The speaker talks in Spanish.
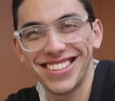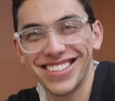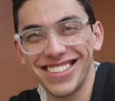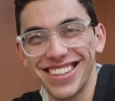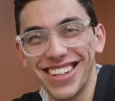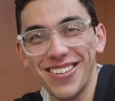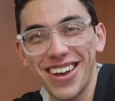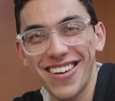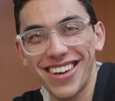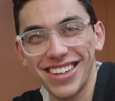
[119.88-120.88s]
¿Un 9?
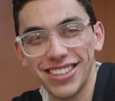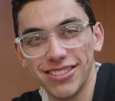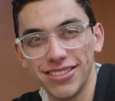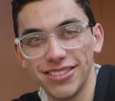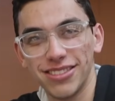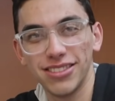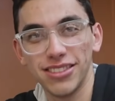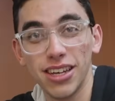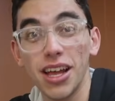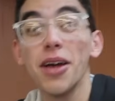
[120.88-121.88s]
¿Un
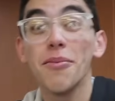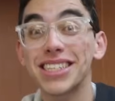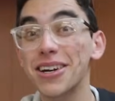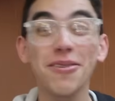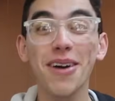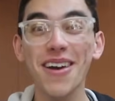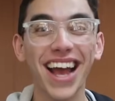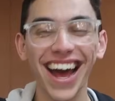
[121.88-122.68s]
9? un 9,